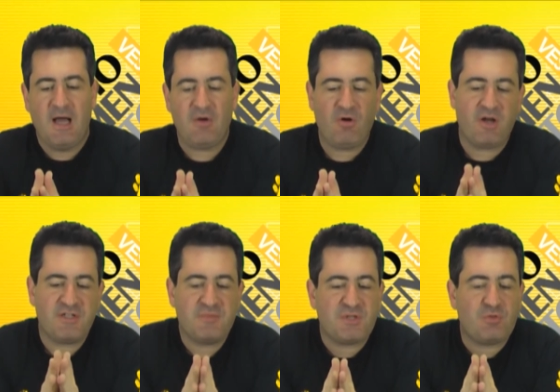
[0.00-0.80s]
Agora,
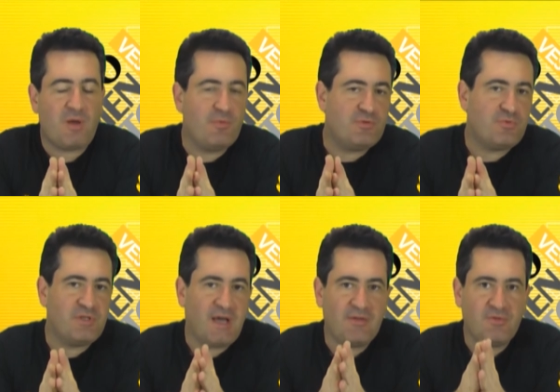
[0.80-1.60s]
a gente precisa tomar muito
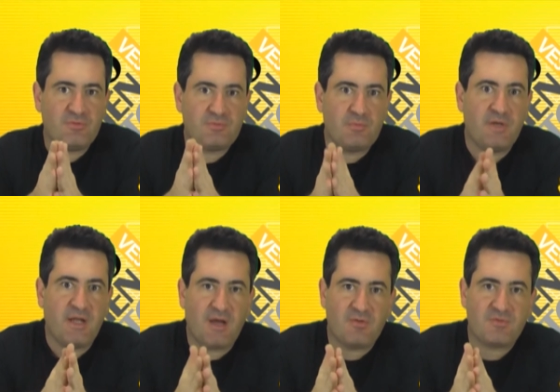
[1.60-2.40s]
cuidado, eu costumo
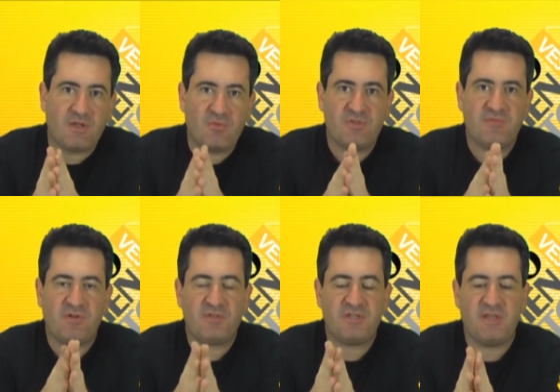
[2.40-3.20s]
brincar com os alunos e
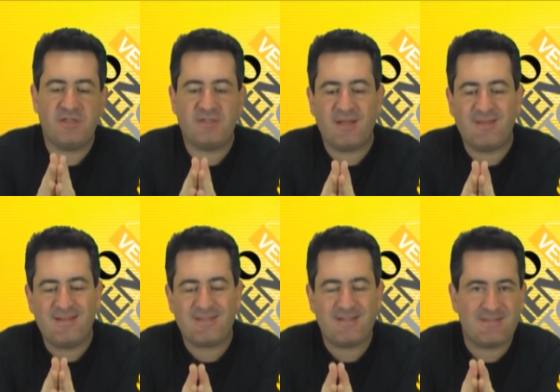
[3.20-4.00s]
falar o seguinte, né,
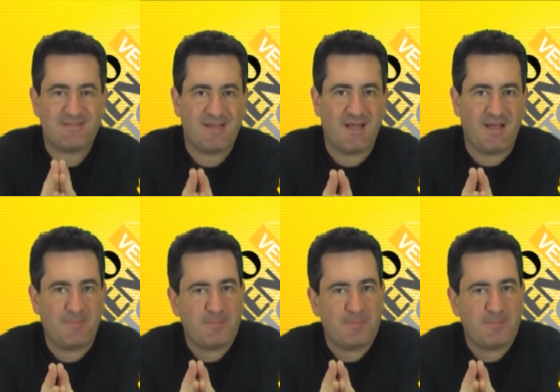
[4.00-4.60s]
descansar